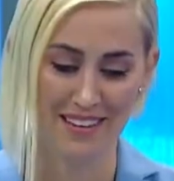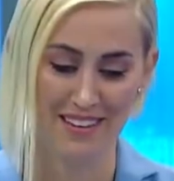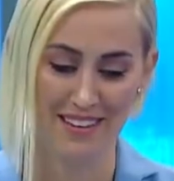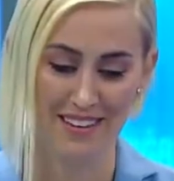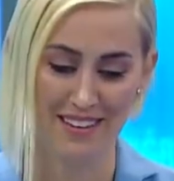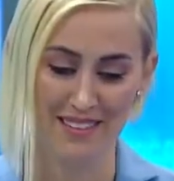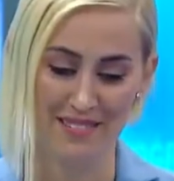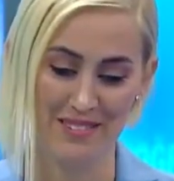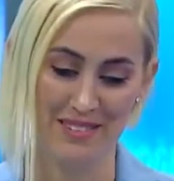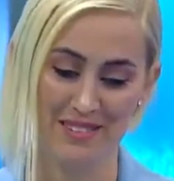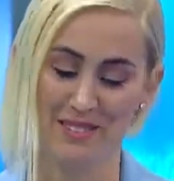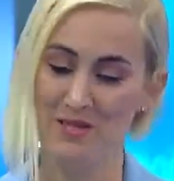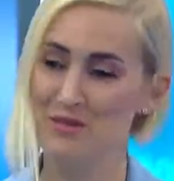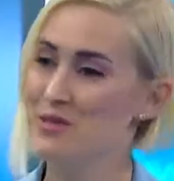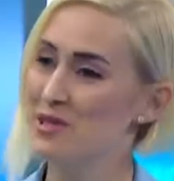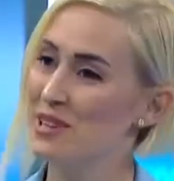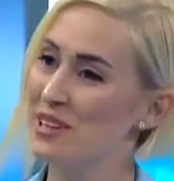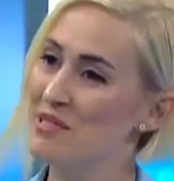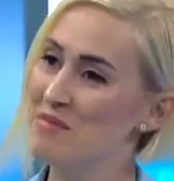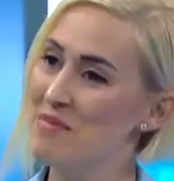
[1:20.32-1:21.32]
Evet,
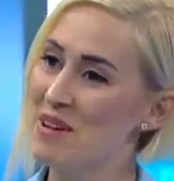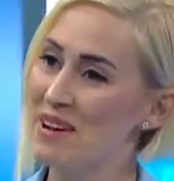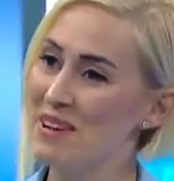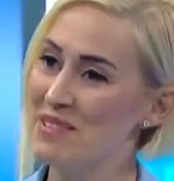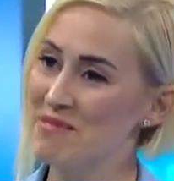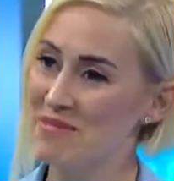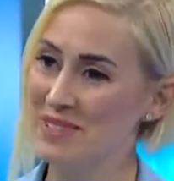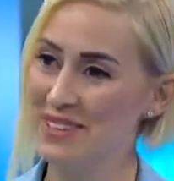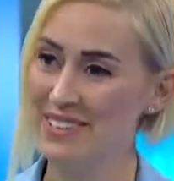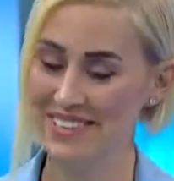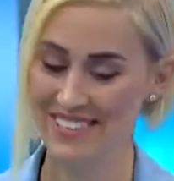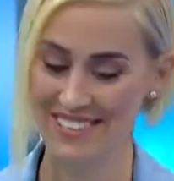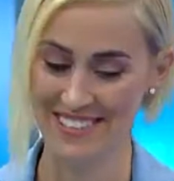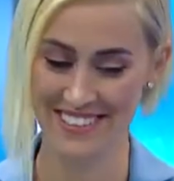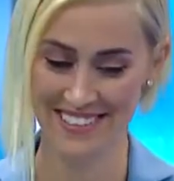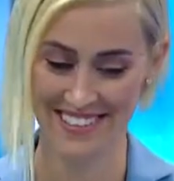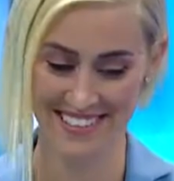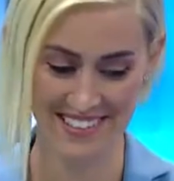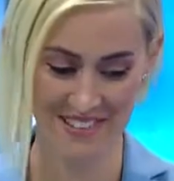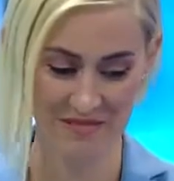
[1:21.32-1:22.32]
öncelikle merhaba.
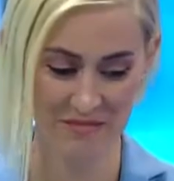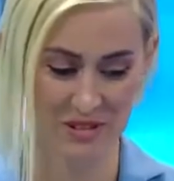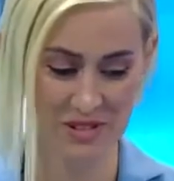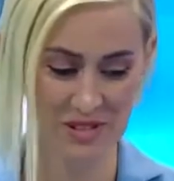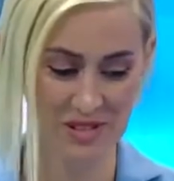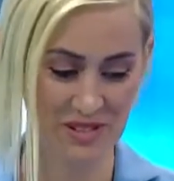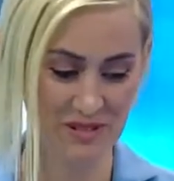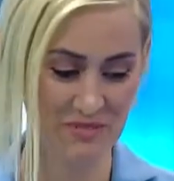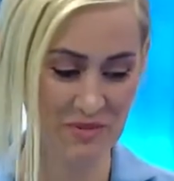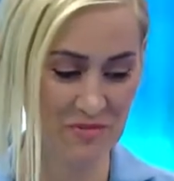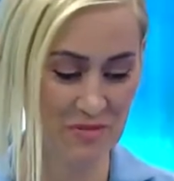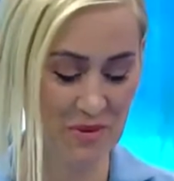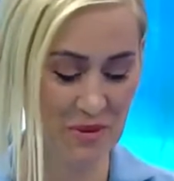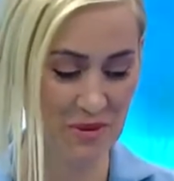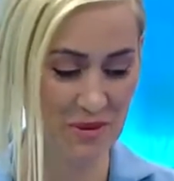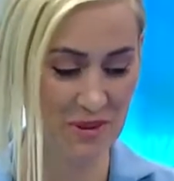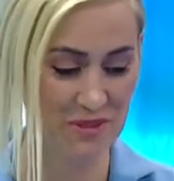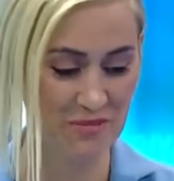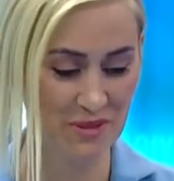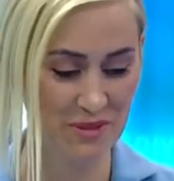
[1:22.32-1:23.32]
Merhaba. Ee, başarılı bir
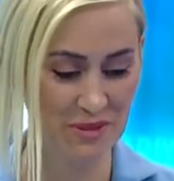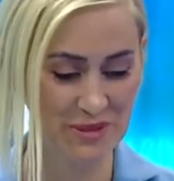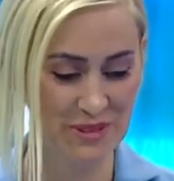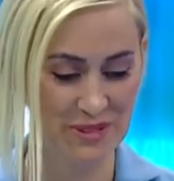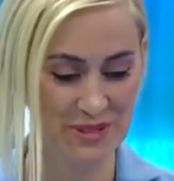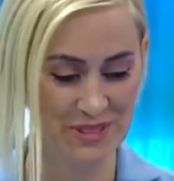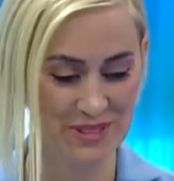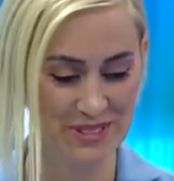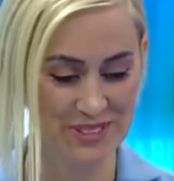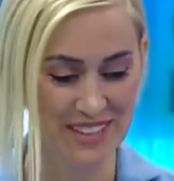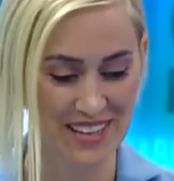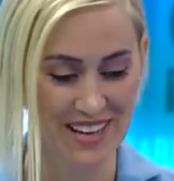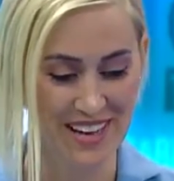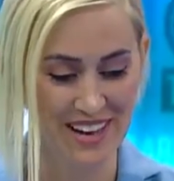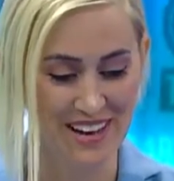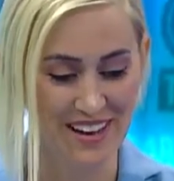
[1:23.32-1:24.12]
program olsun. Sağ olun.